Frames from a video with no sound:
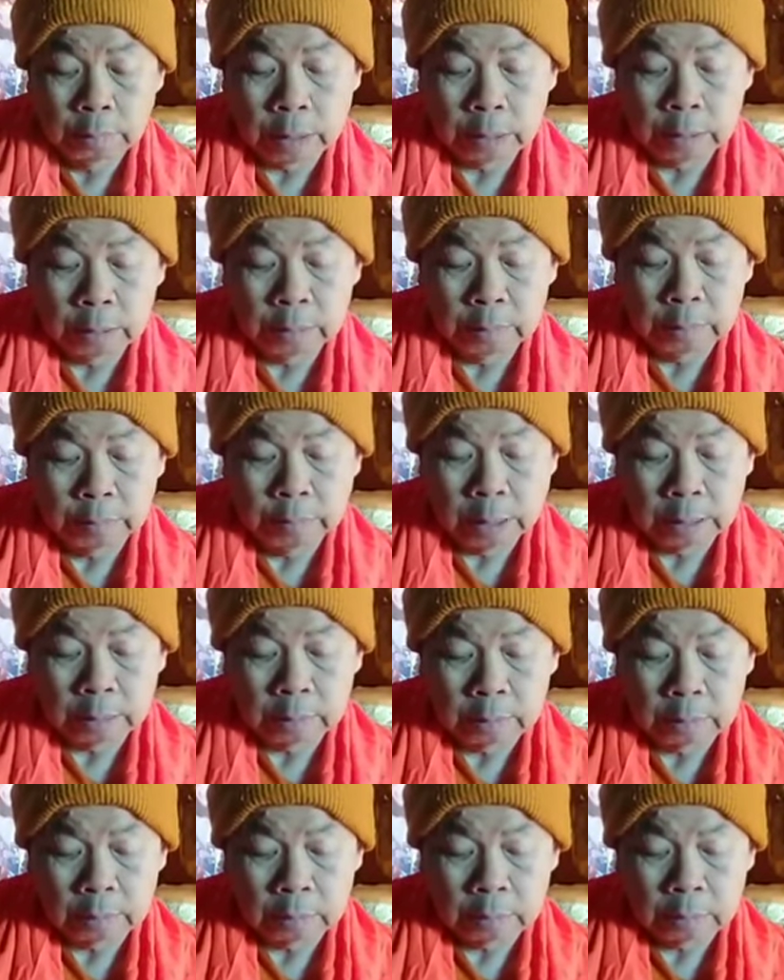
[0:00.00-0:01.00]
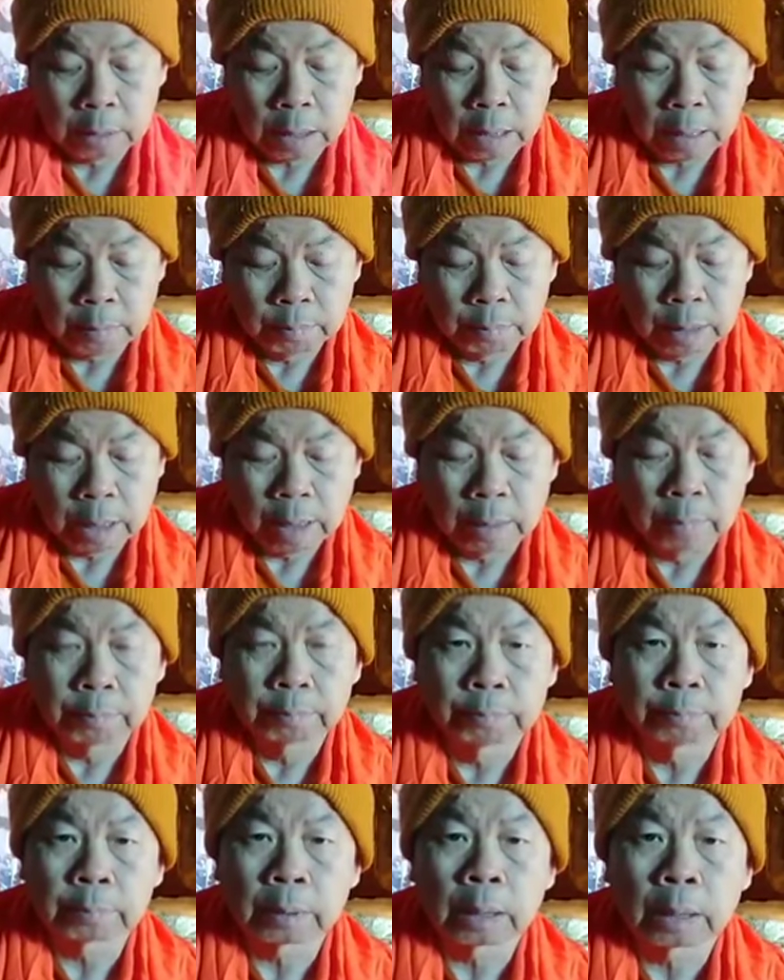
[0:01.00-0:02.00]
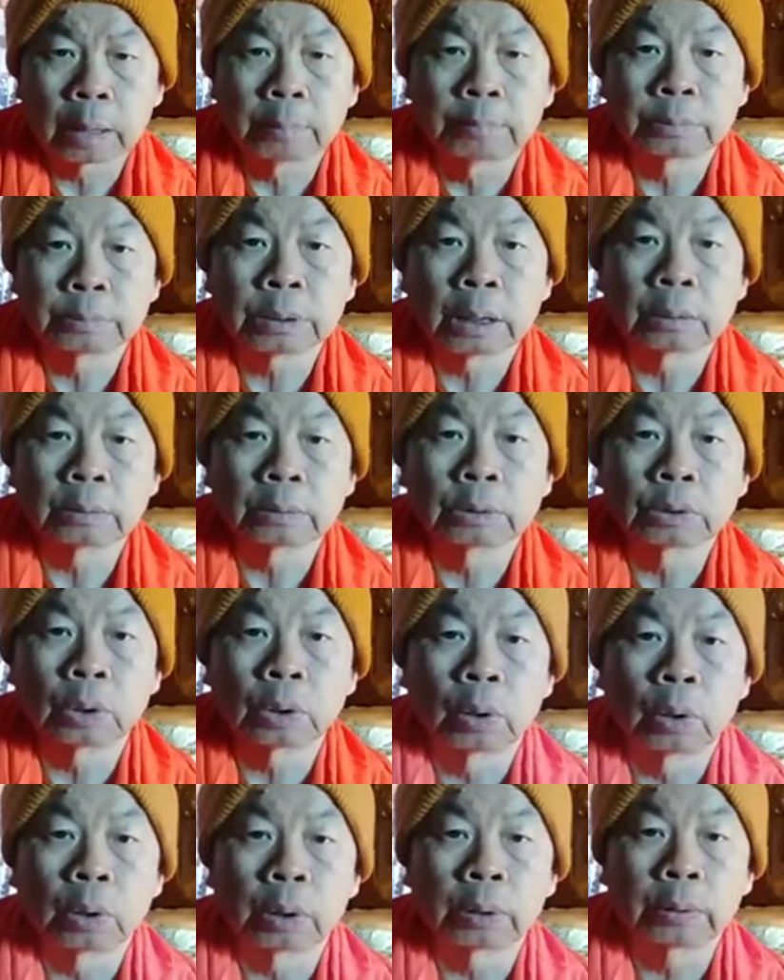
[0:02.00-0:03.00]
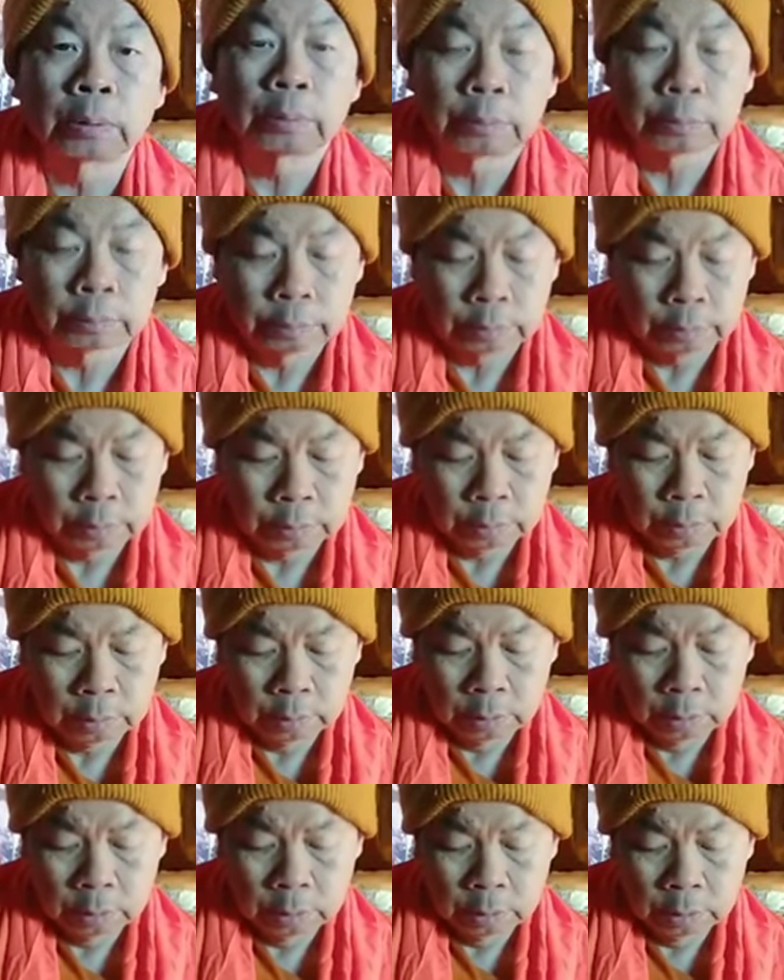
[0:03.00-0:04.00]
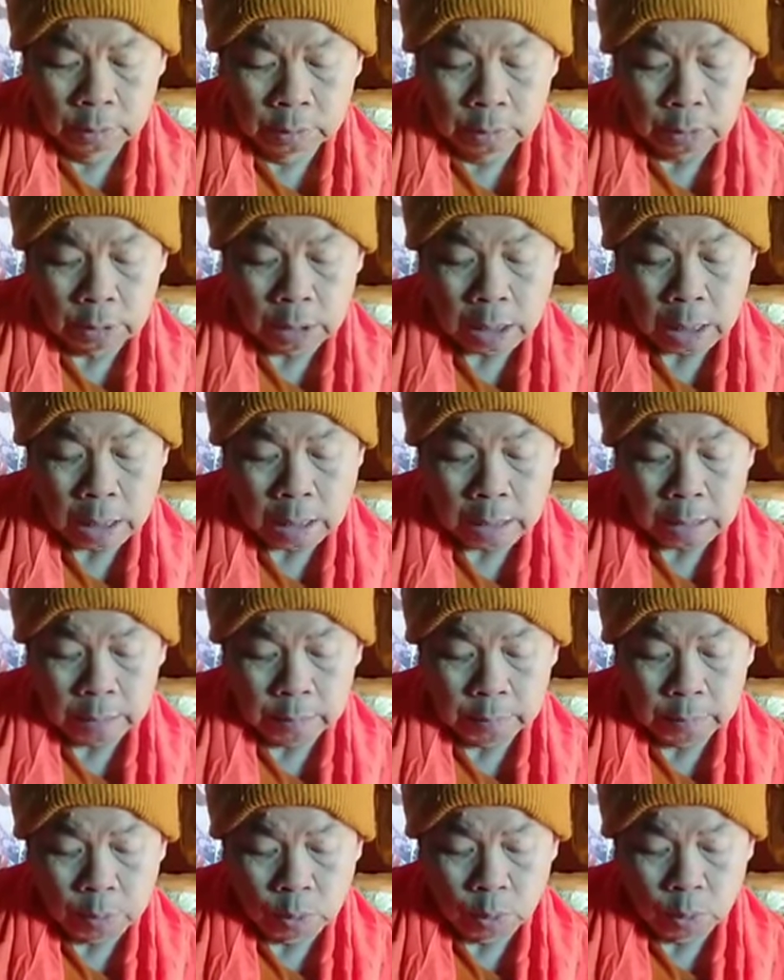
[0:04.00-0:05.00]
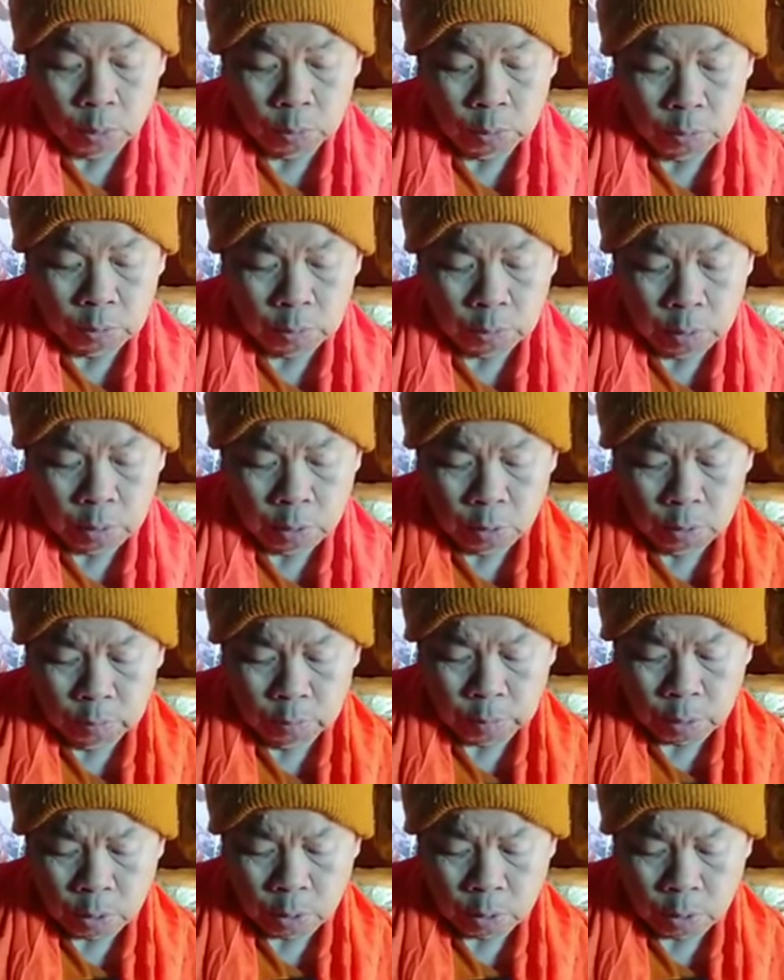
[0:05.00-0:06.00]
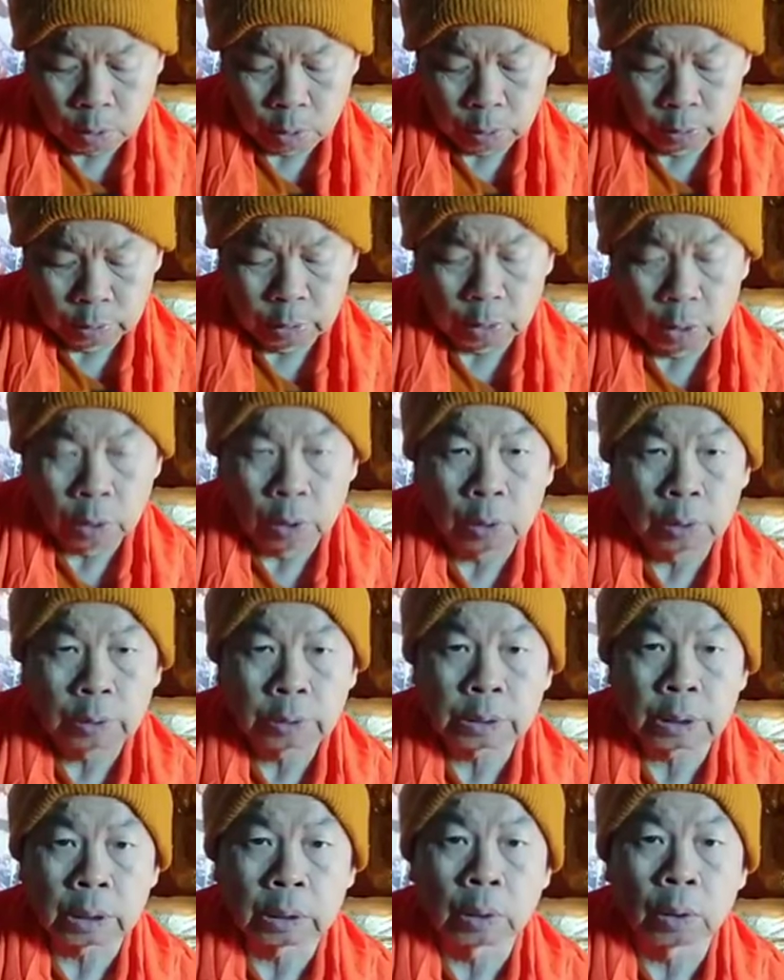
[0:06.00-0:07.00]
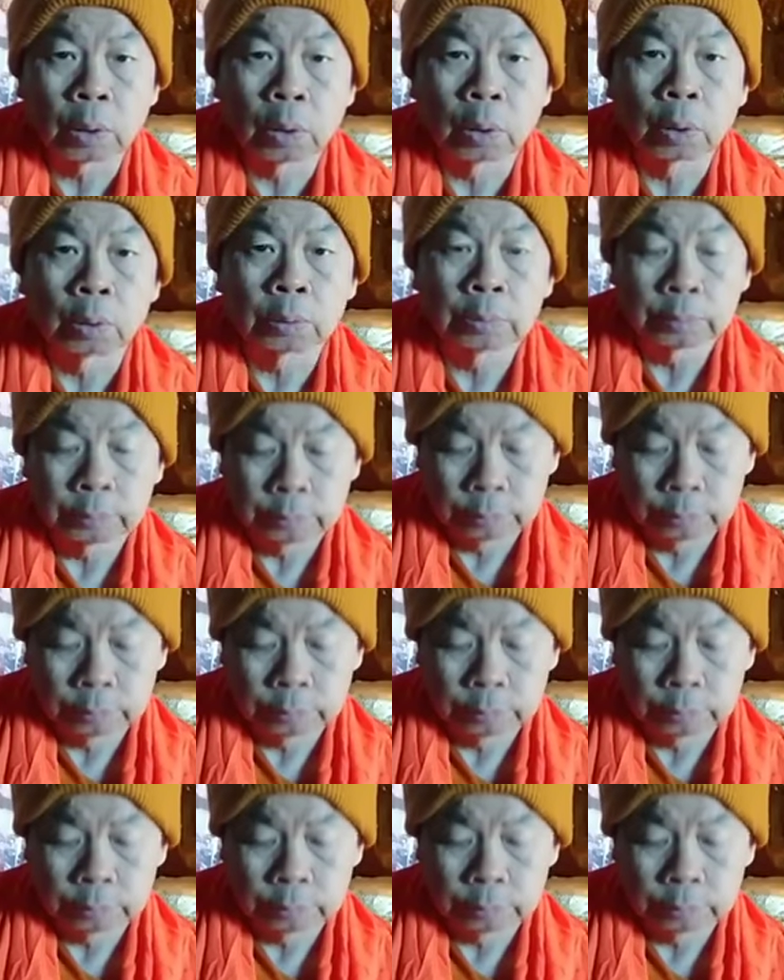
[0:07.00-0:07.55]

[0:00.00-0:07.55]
ปฏิบัติตามธรรมคำสั่งสอน จะให้ผลดลพรย้อนสนอง